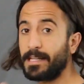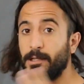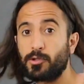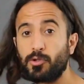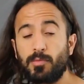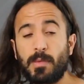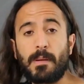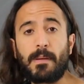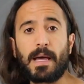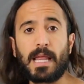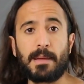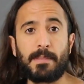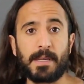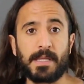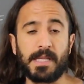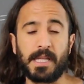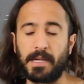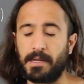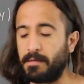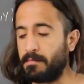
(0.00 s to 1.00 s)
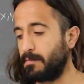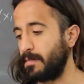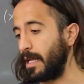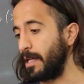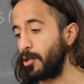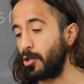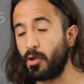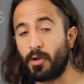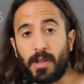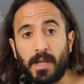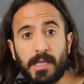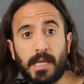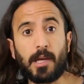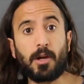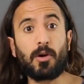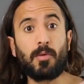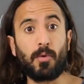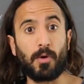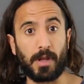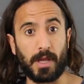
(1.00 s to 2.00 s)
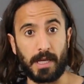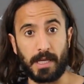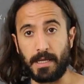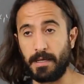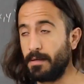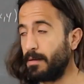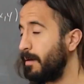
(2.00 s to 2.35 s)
suma va a depender tanto de X como de Y.